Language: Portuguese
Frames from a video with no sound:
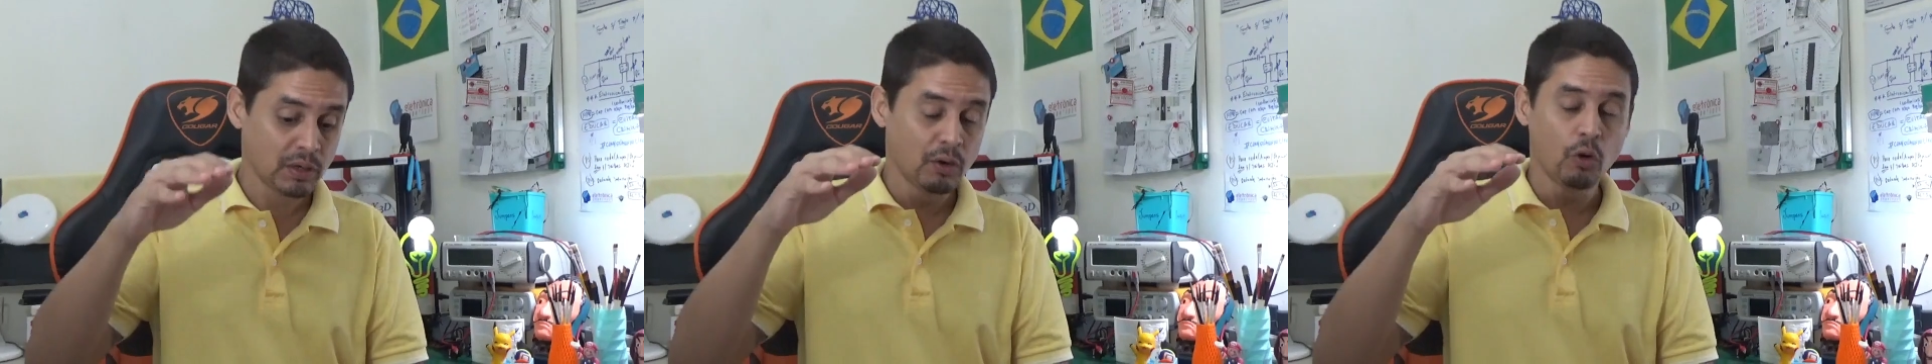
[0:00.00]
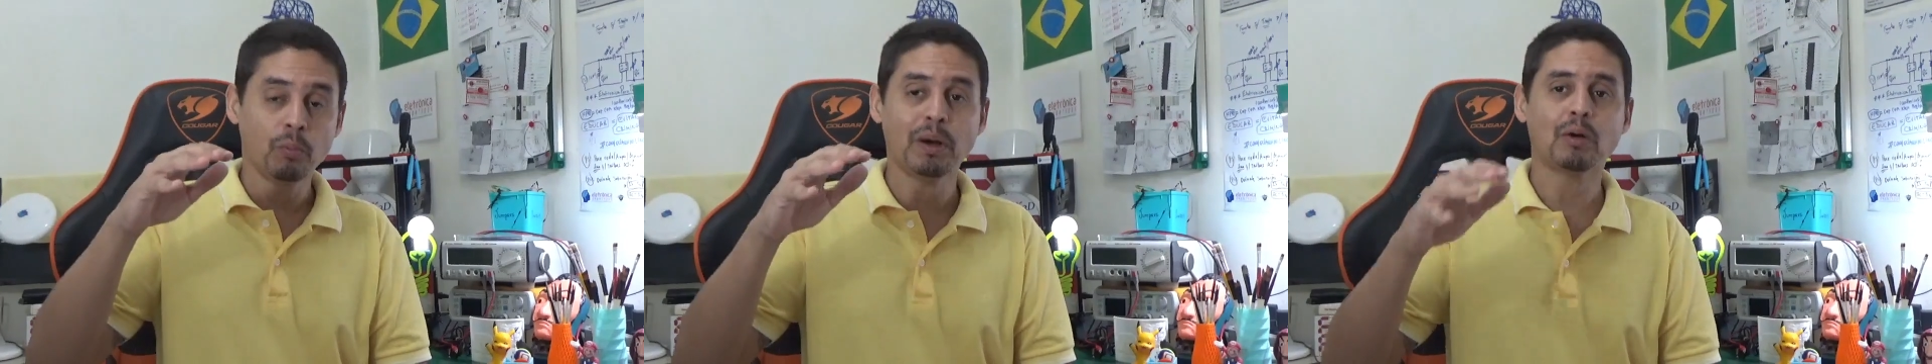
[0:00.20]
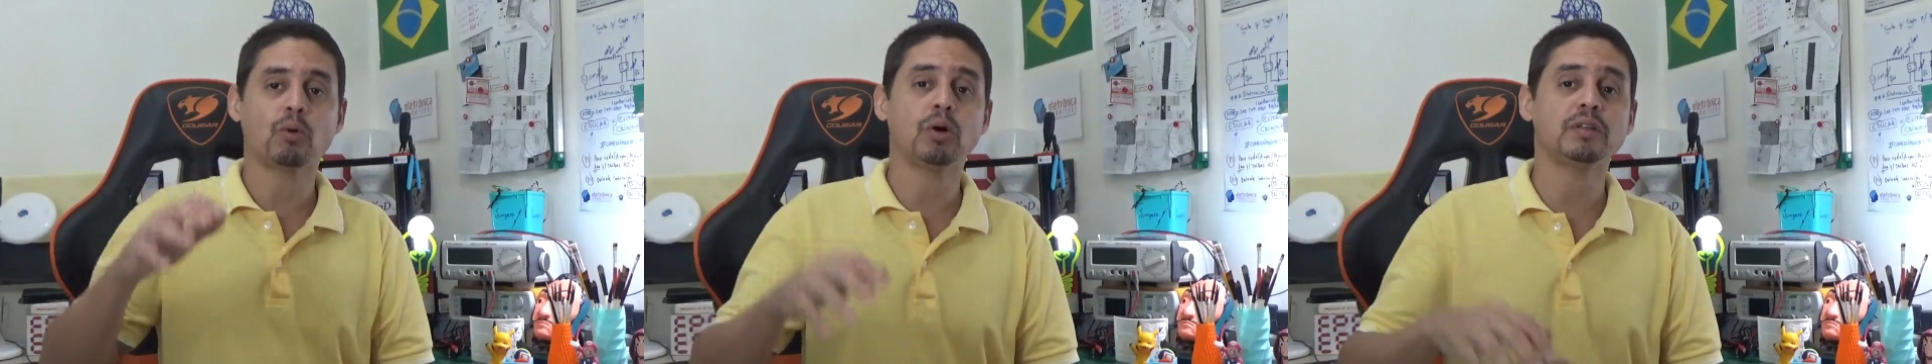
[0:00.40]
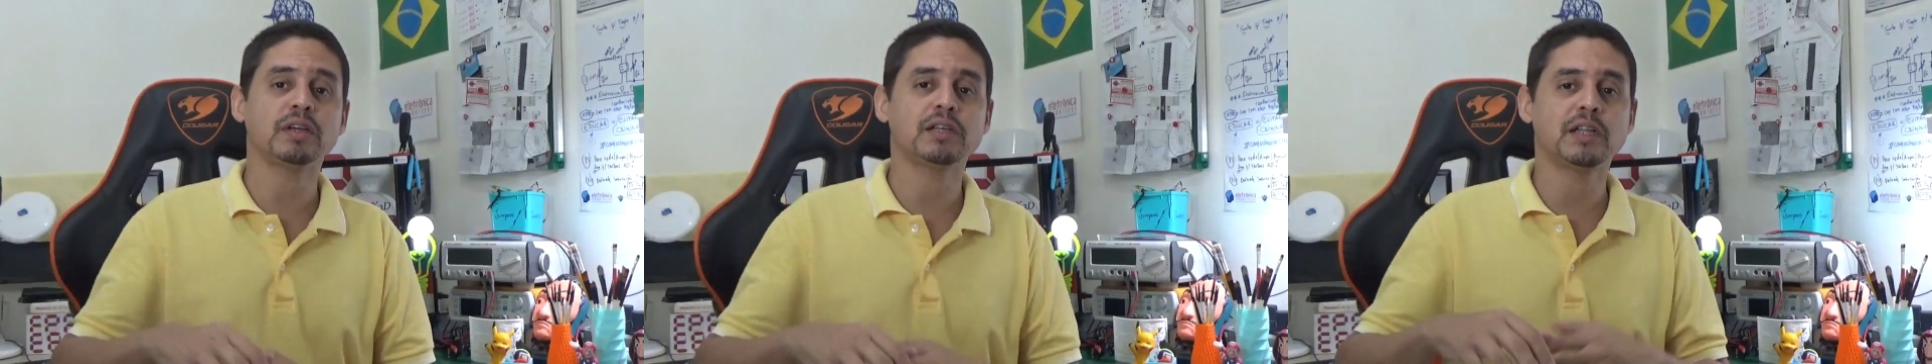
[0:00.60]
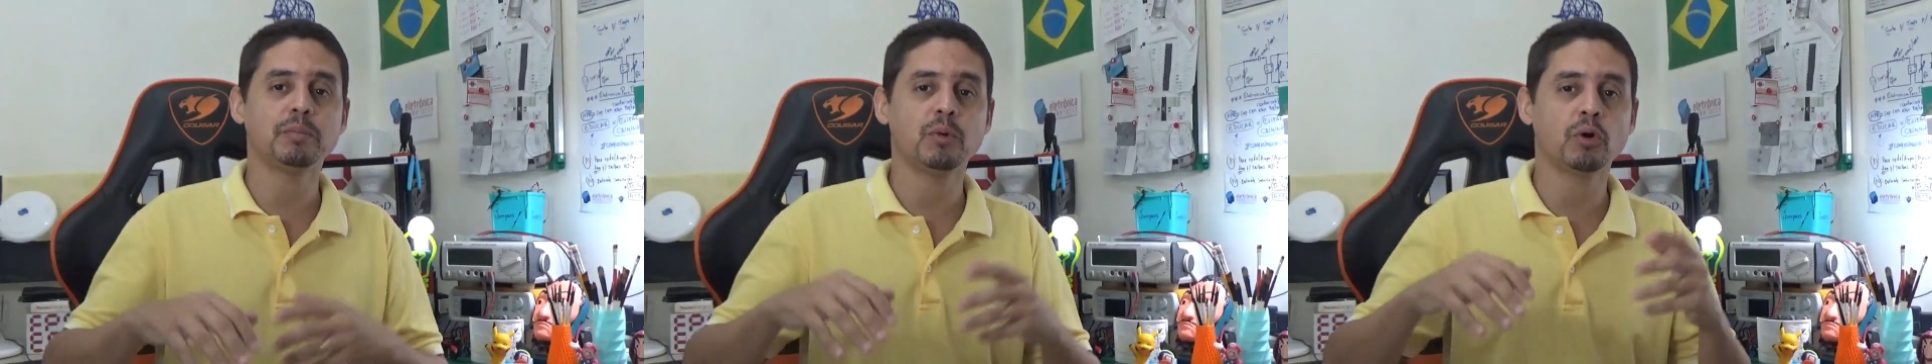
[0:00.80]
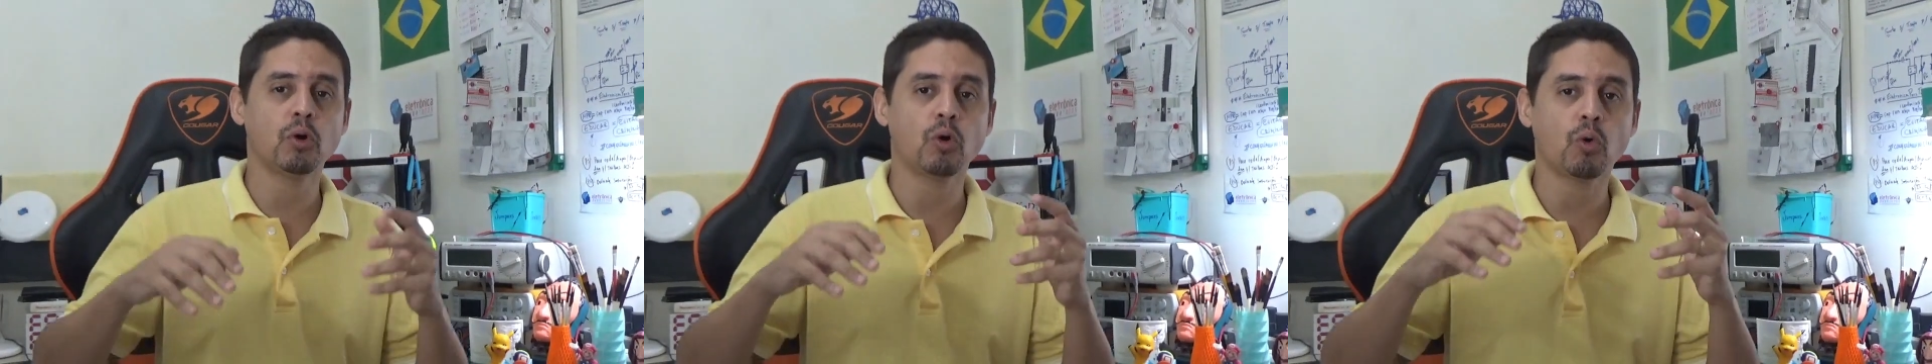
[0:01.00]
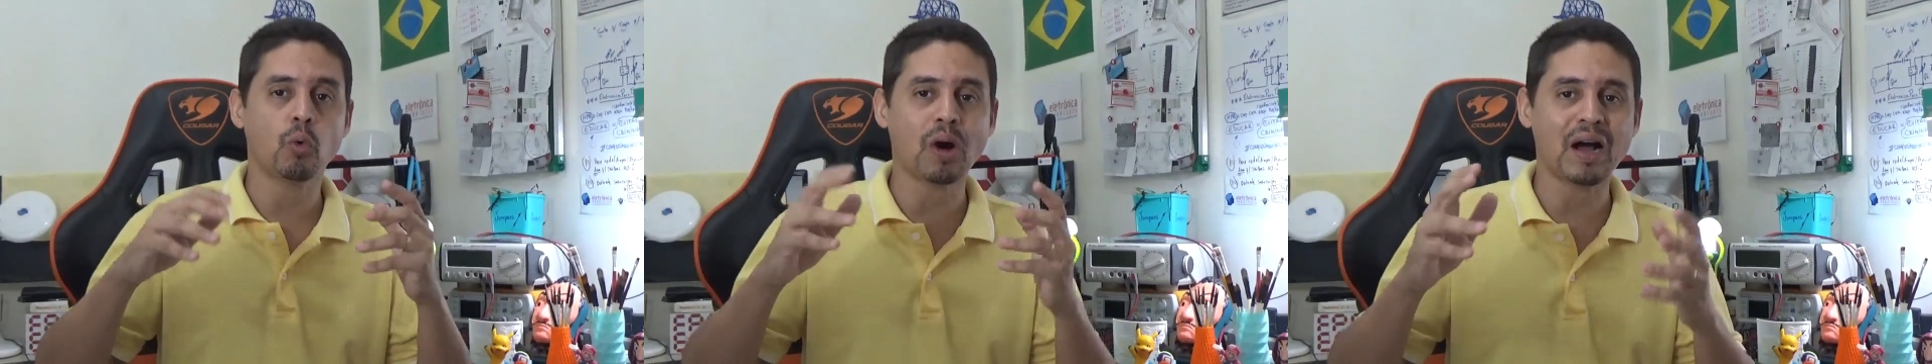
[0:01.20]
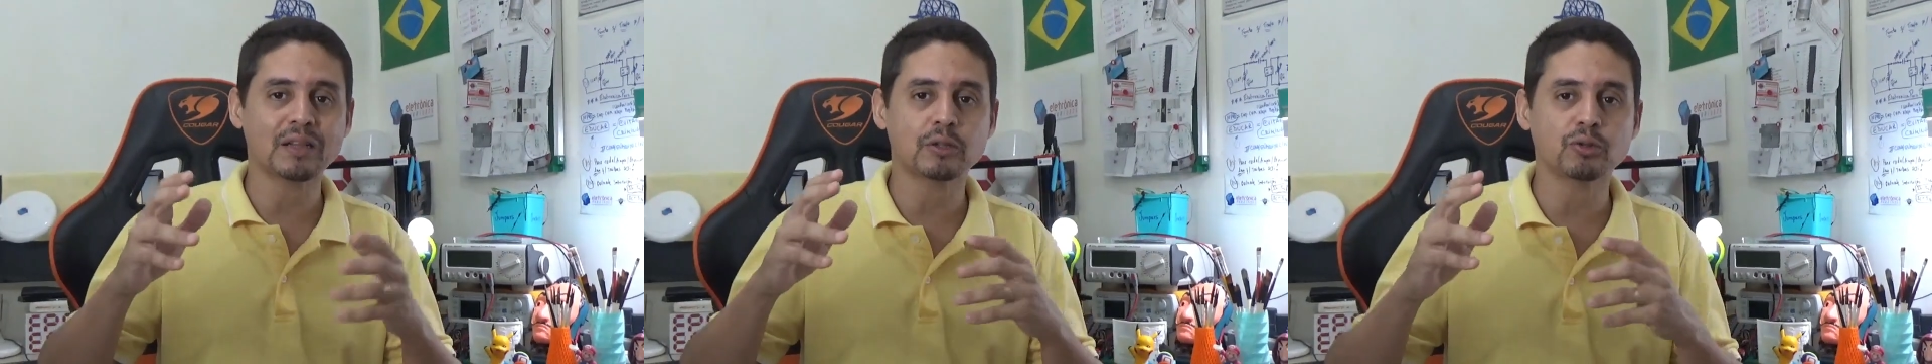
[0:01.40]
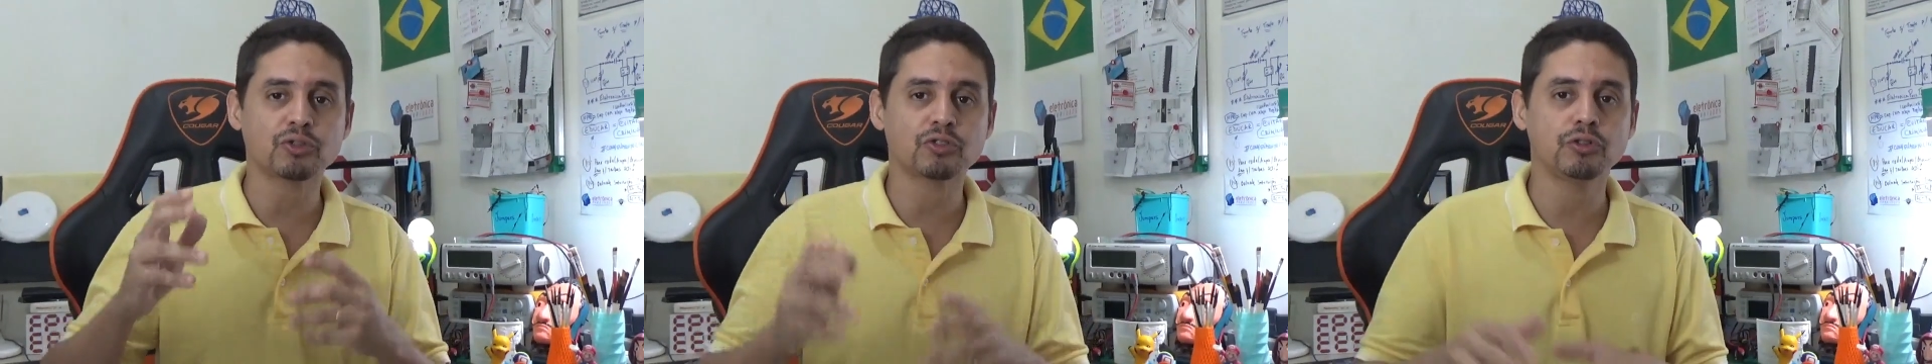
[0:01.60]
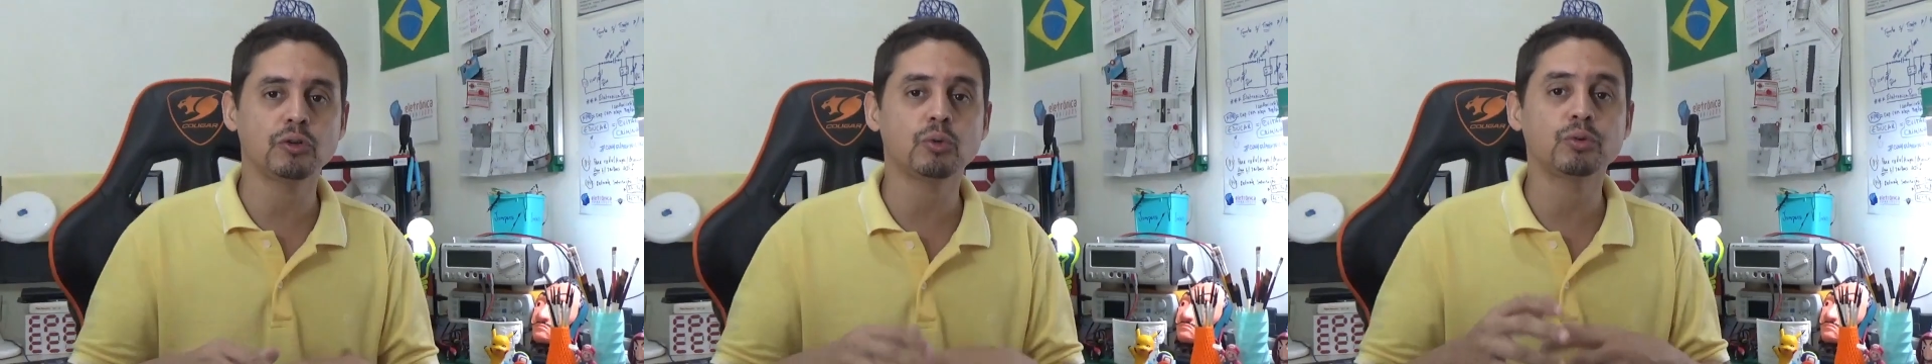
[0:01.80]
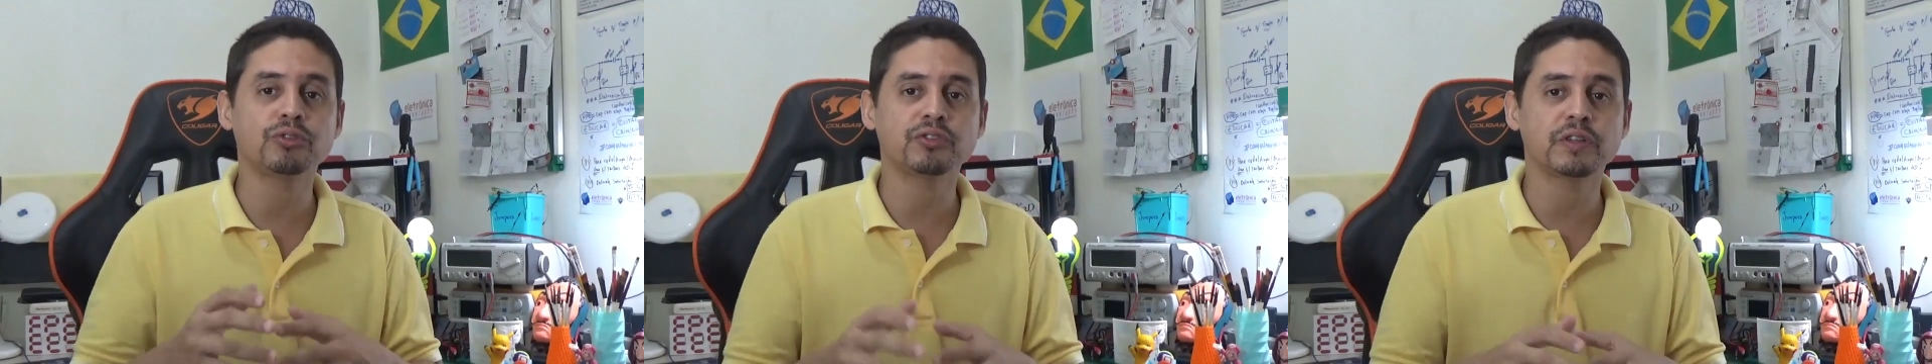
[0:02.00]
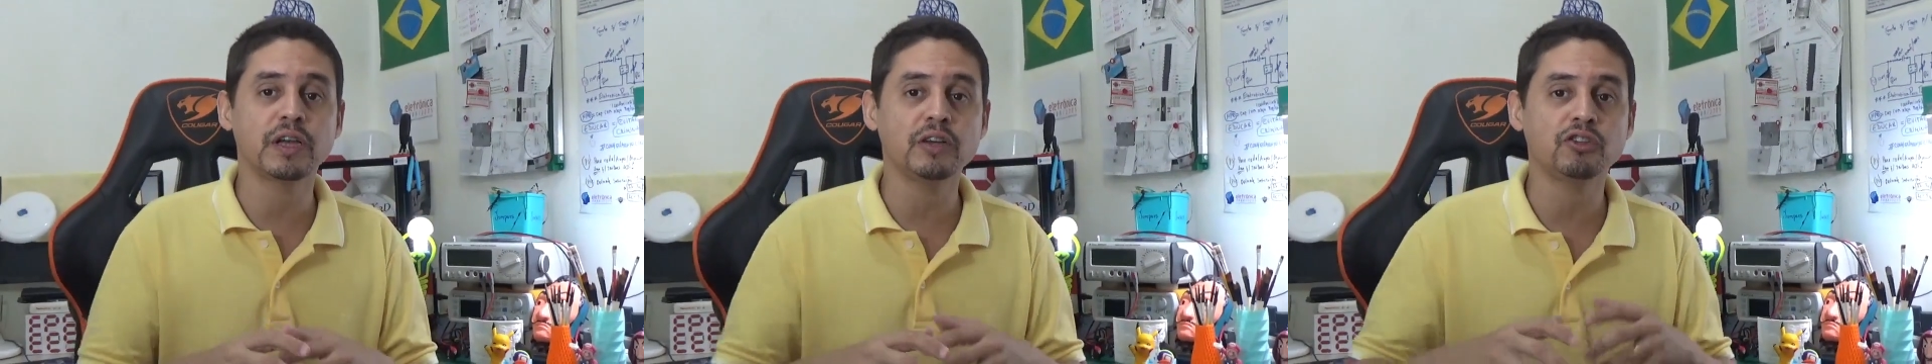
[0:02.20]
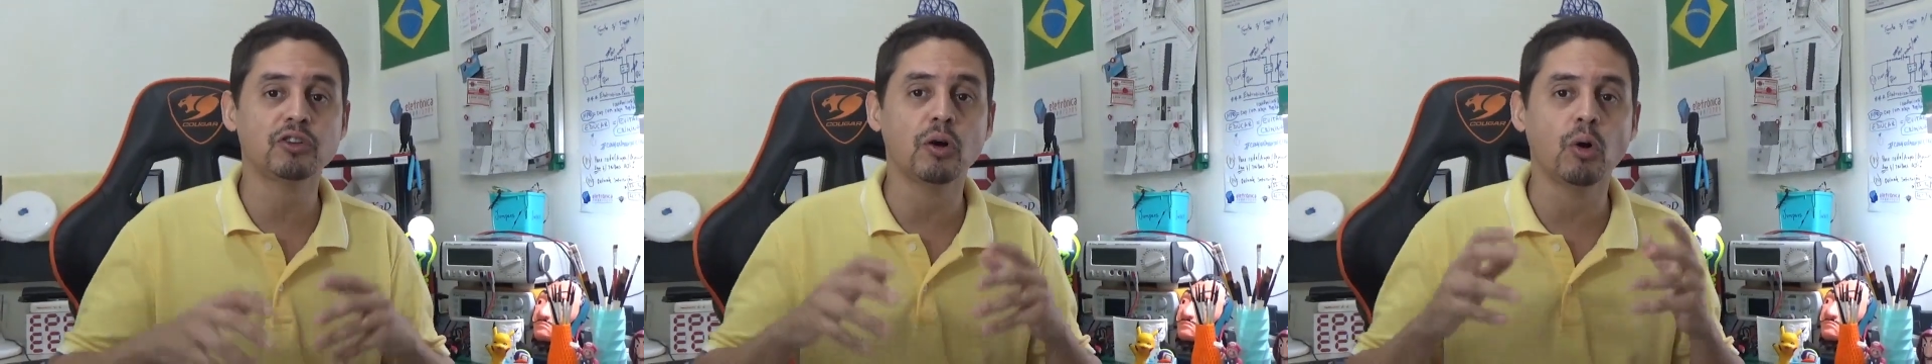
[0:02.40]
Uma coisa que demorou 4, 5, 6,